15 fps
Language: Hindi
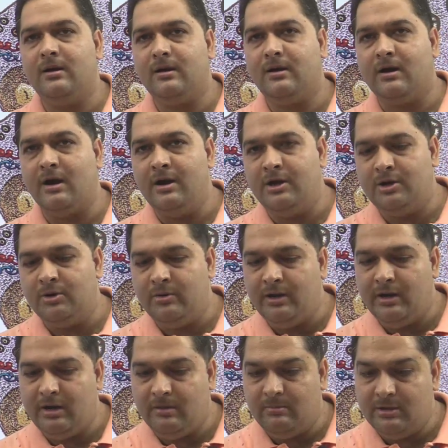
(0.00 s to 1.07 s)
कंटिन्यू
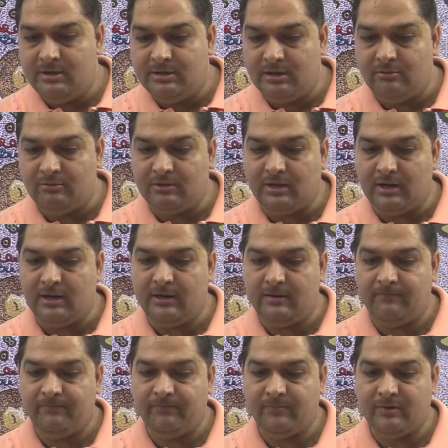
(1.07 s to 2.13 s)
डिवीजन होता है
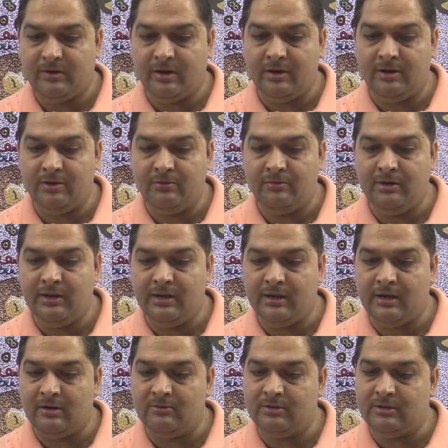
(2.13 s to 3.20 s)
कंटिन्यू ये
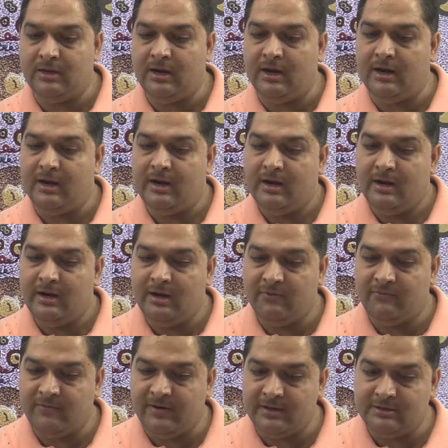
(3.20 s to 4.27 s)
क्या होती है
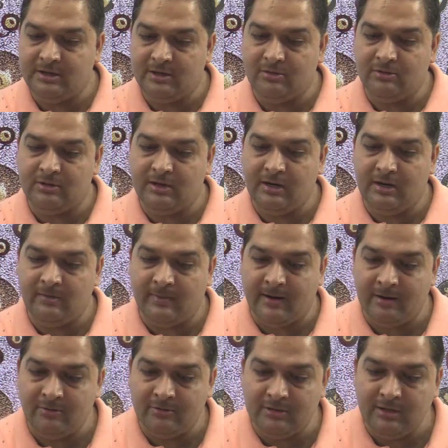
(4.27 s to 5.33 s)
डिफ्रेंशिएट होती है
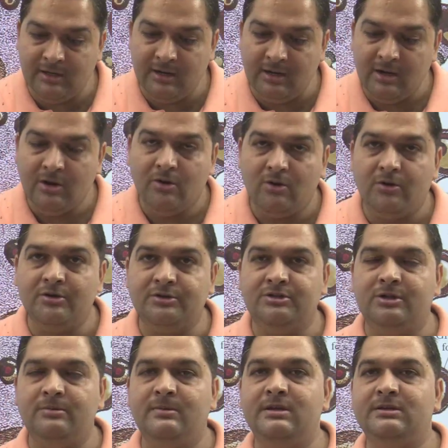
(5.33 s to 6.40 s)
डिवाइड होती है और
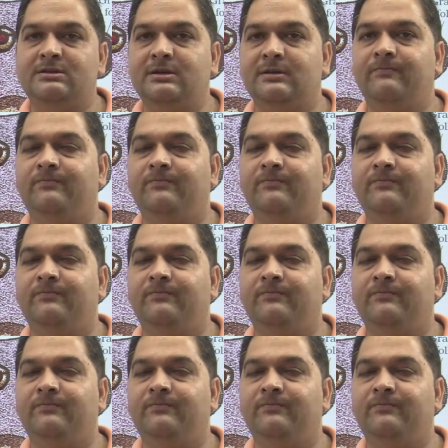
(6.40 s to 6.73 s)
जिनमें से